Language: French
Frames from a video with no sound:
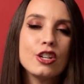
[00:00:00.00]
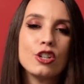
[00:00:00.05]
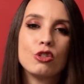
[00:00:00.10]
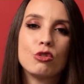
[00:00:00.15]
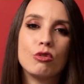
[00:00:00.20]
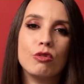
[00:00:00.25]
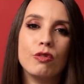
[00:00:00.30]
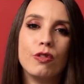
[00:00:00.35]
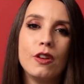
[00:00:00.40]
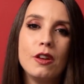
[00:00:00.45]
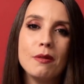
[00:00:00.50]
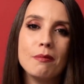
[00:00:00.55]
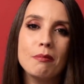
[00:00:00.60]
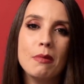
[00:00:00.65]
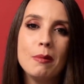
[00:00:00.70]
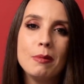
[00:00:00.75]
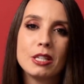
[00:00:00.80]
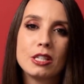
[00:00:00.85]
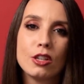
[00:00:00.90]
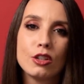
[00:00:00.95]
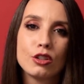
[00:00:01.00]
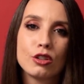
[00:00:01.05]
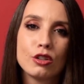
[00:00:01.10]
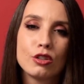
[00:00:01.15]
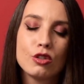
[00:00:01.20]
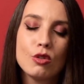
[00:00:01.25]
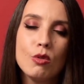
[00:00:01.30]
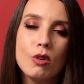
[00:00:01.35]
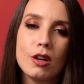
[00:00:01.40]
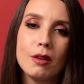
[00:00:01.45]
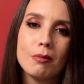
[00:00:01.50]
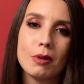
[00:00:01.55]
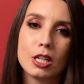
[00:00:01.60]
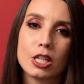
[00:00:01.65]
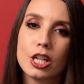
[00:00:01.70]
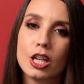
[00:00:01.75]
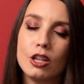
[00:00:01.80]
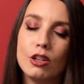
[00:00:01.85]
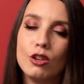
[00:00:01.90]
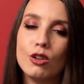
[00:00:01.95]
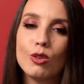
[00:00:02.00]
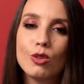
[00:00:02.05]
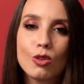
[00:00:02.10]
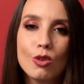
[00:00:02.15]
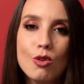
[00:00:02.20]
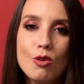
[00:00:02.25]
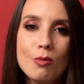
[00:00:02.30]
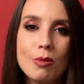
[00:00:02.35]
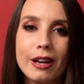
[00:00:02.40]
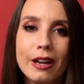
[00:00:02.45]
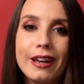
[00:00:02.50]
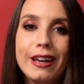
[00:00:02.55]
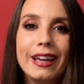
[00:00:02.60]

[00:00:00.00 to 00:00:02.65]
suivez mes médias sociaux et ma chaîne YouTube.